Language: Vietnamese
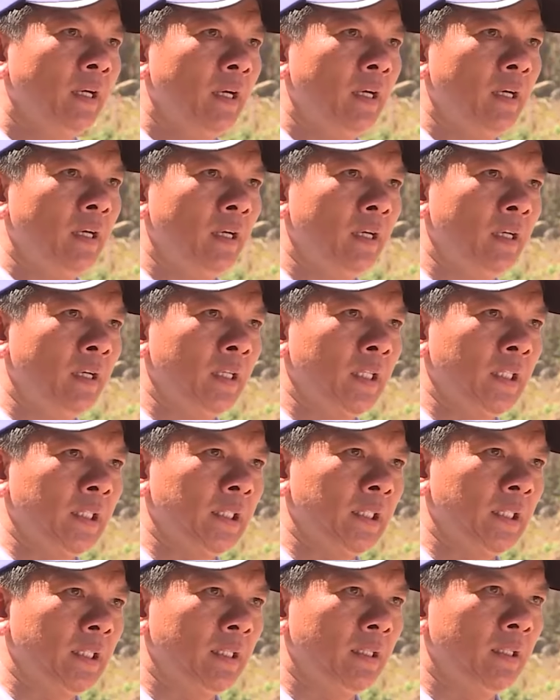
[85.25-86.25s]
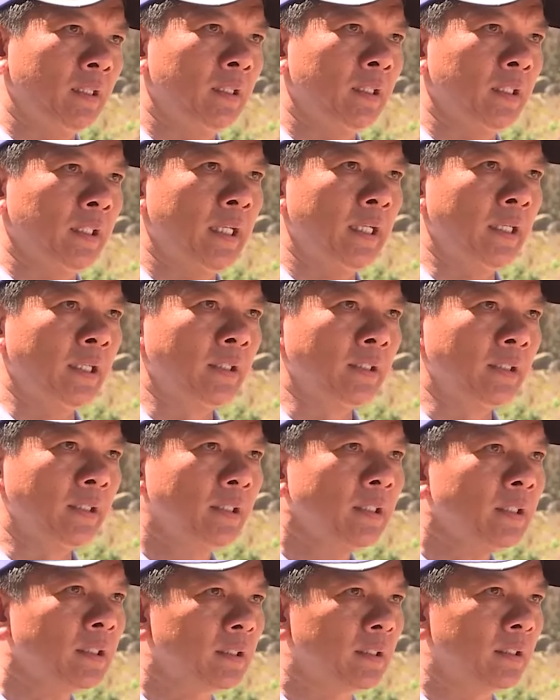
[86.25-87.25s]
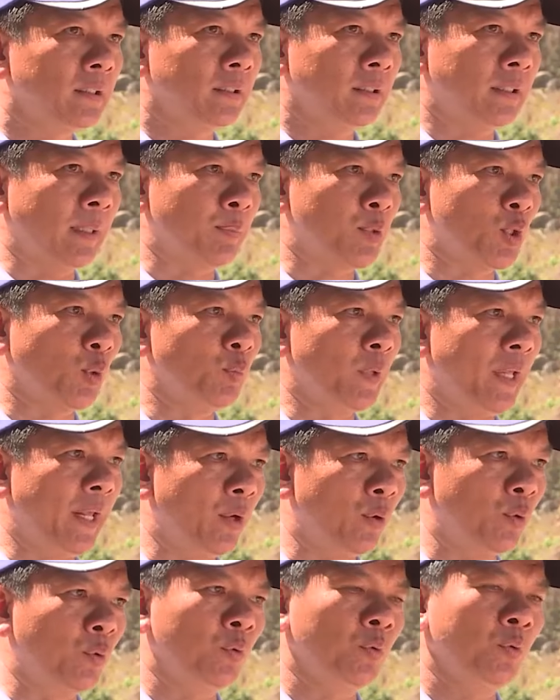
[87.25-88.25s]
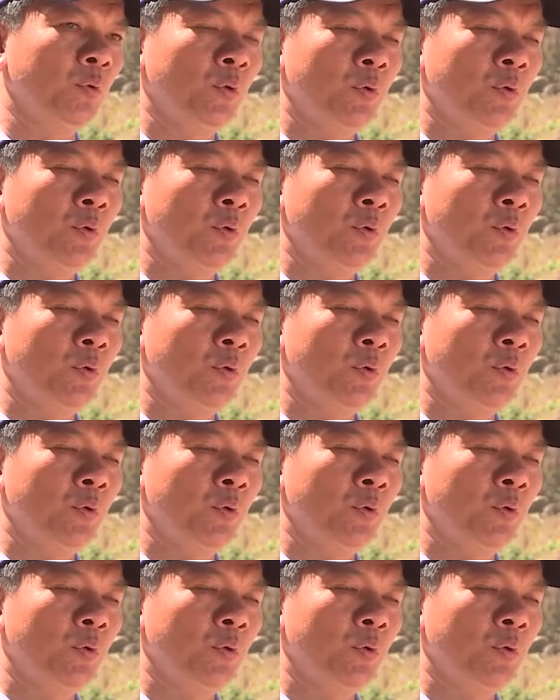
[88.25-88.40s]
à, cái lượng nước tập trung nhiều